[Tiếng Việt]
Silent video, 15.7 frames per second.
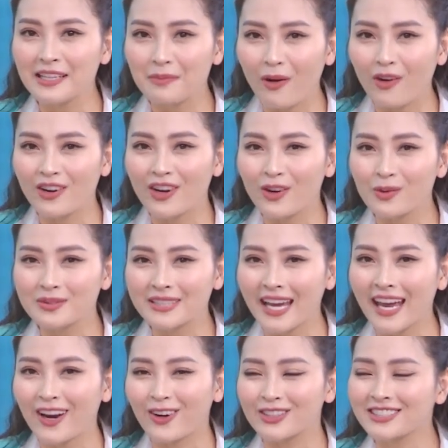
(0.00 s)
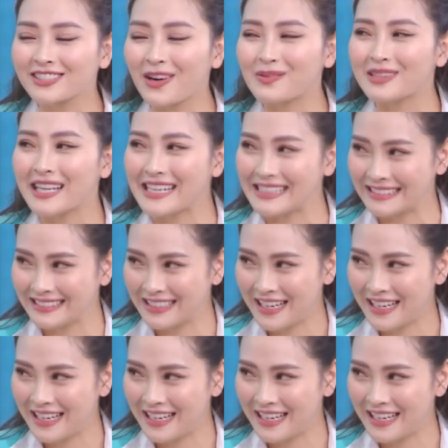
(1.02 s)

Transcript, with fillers: thì mọi người cũng sẽ có sự đồng tình.